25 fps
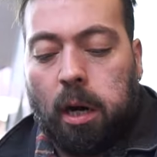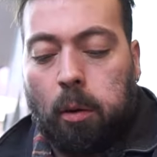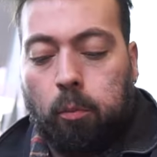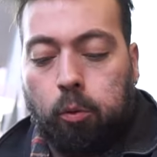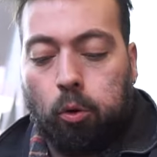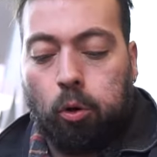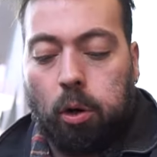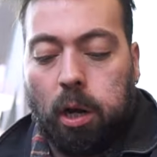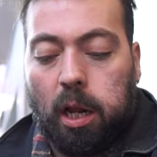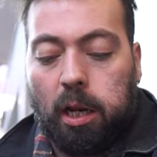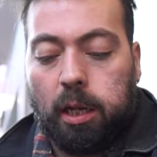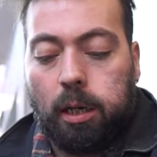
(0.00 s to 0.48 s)

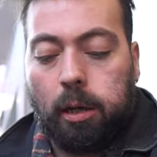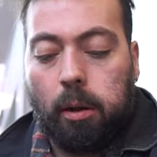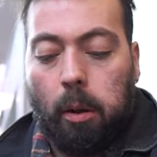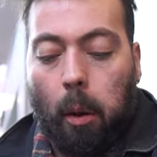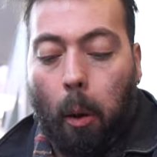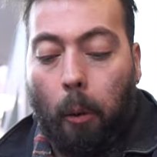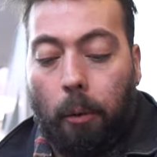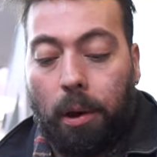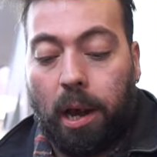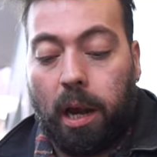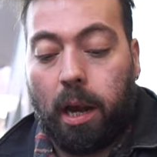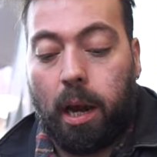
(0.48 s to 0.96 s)
Kaburgalı.
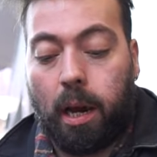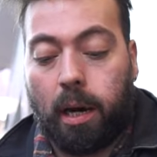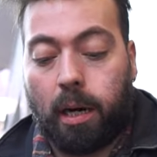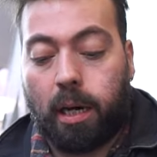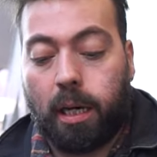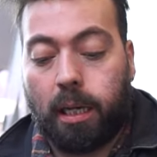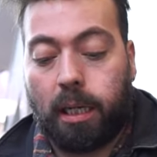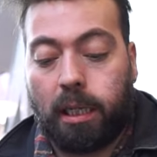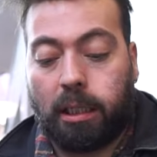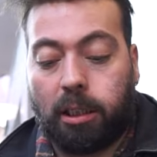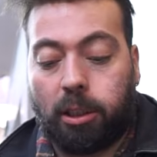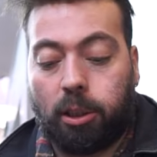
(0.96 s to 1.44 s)
Vay
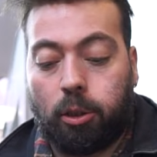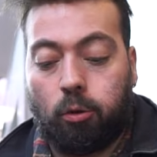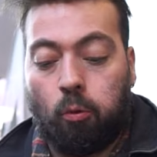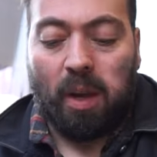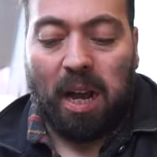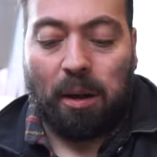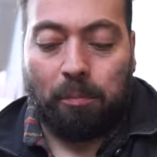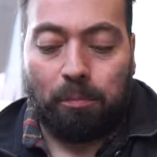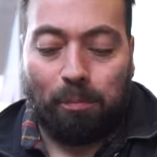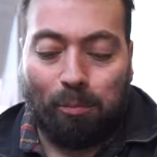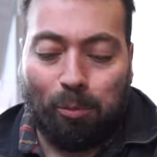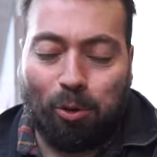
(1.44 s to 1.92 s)
arkadaş.
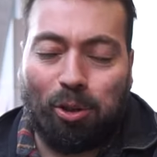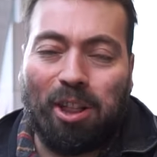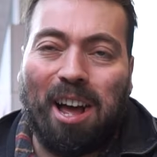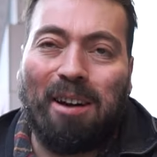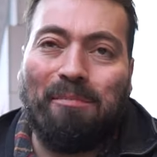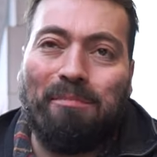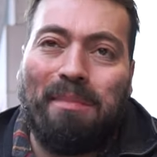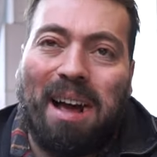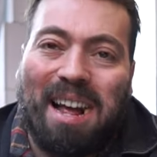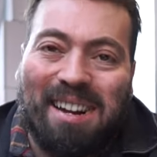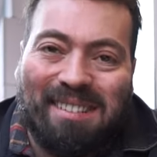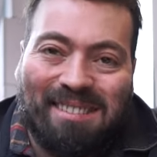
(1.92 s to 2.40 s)
Ya, bu
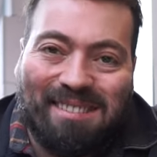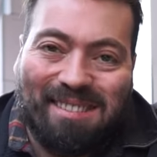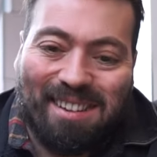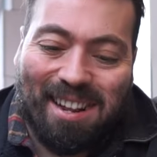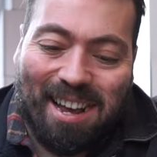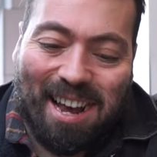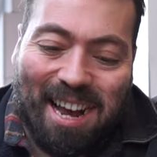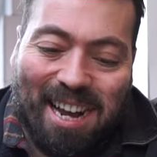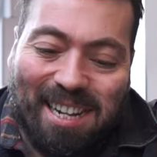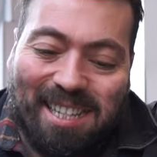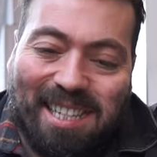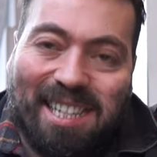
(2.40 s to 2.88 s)
tam ben.
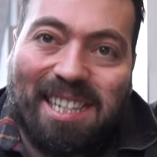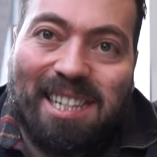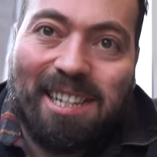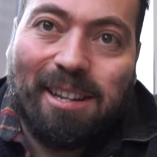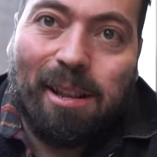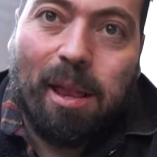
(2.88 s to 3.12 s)
Et.